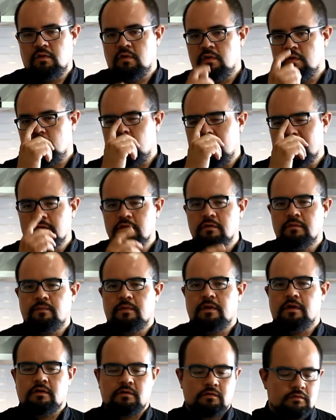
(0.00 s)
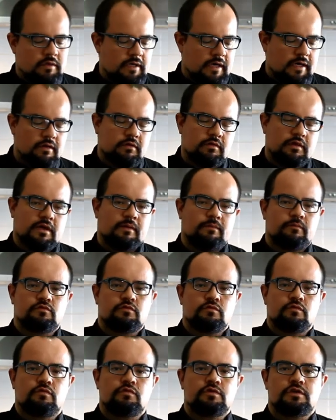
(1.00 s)
O cuando por el contrario tenemos
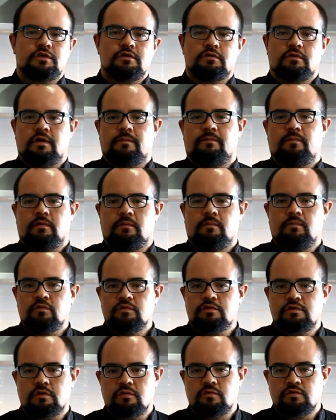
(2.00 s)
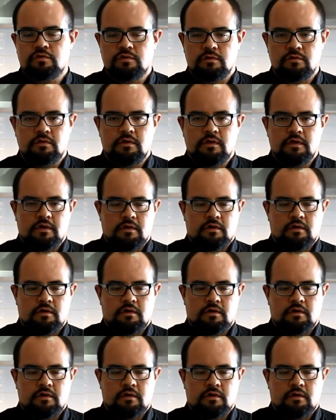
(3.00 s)
un cuchillo que por mucho uso